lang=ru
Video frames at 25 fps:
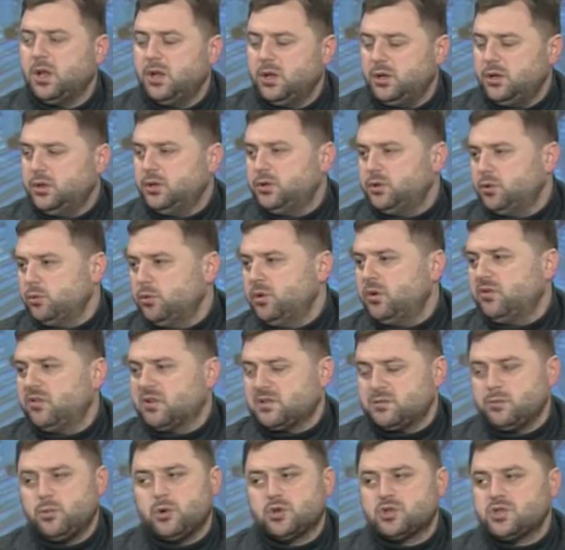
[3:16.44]
июль,
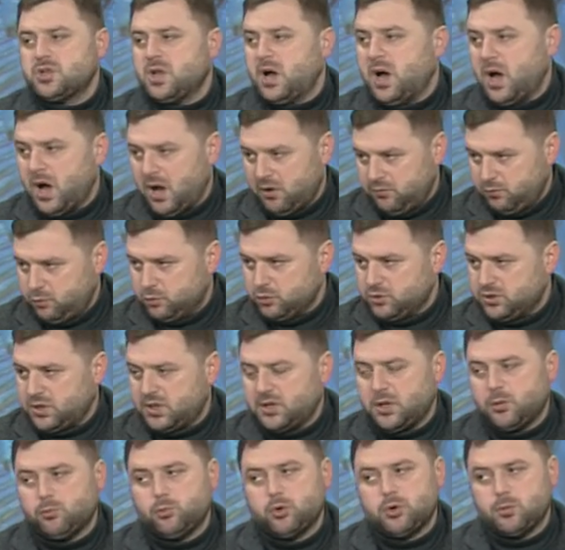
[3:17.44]
возможно, август,
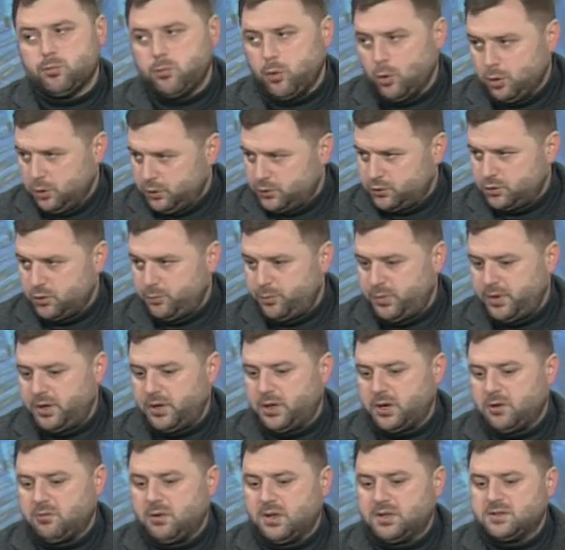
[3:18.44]
когда он будет полностью
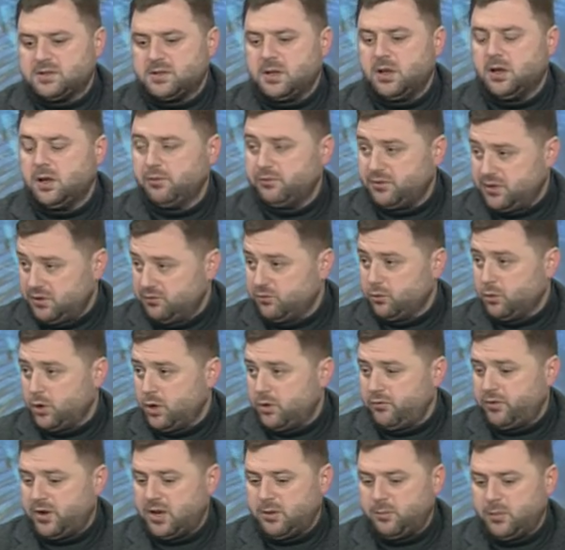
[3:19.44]
перекрываться в
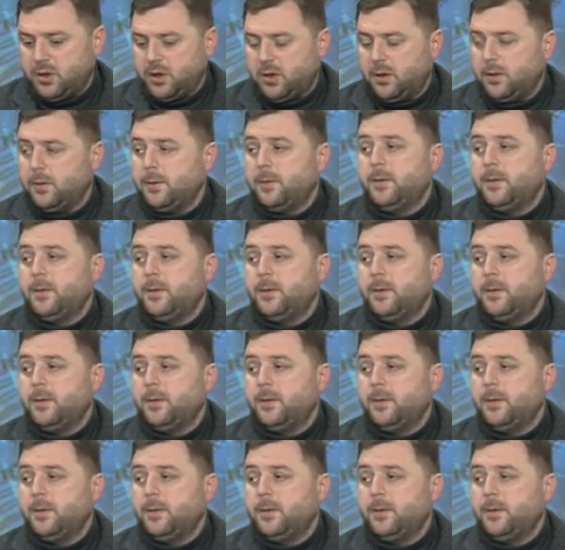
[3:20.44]
дневное время. Время